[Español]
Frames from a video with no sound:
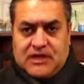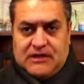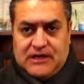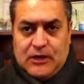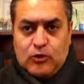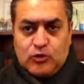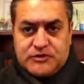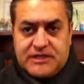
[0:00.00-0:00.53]
La
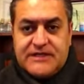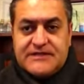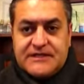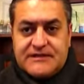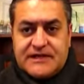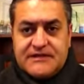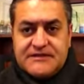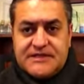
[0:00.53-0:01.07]
justicia
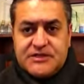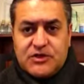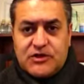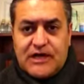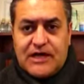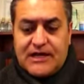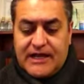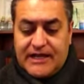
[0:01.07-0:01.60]

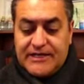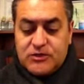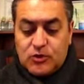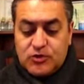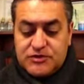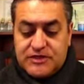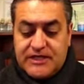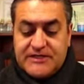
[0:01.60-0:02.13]
transicional es
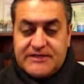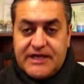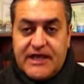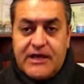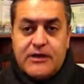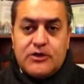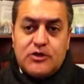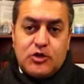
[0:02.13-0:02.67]

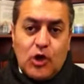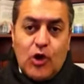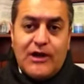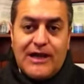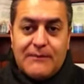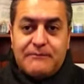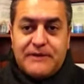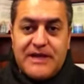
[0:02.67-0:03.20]
justicia, no
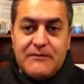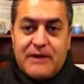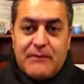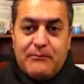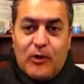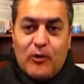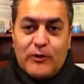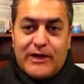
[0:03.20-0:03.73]
la prima
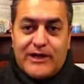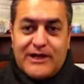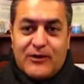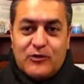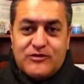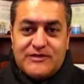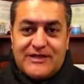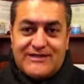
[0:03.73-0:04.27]
pobre de la
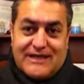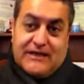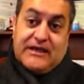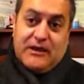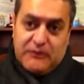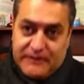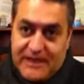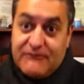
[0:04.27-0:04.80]
justicia,
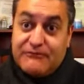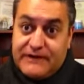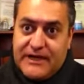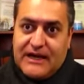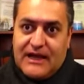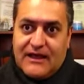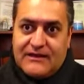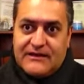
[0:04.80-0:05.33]
que bien
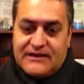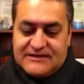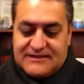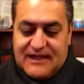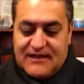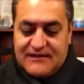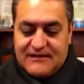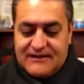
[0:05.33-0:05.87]
fregada ya
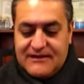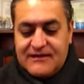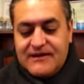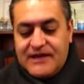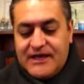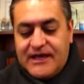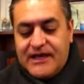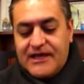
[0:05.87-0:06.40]
está.
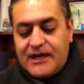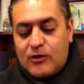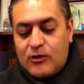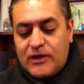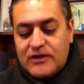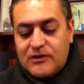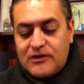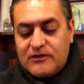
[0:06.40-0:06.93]
El
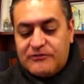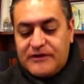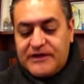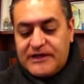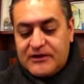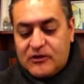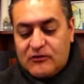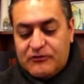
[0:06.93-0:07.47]
acuerdo del fin
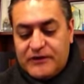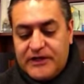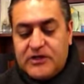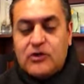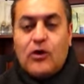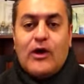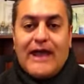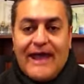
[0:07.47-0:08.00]
del
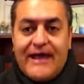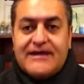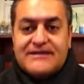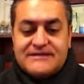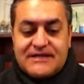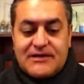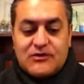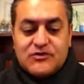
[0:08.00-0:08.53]
conflicto
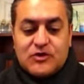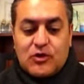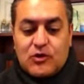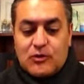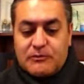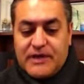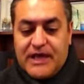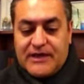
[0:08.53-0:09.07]
es de los
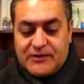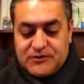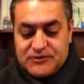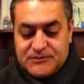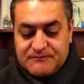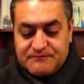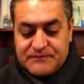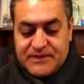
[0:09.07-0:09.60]
colombianos.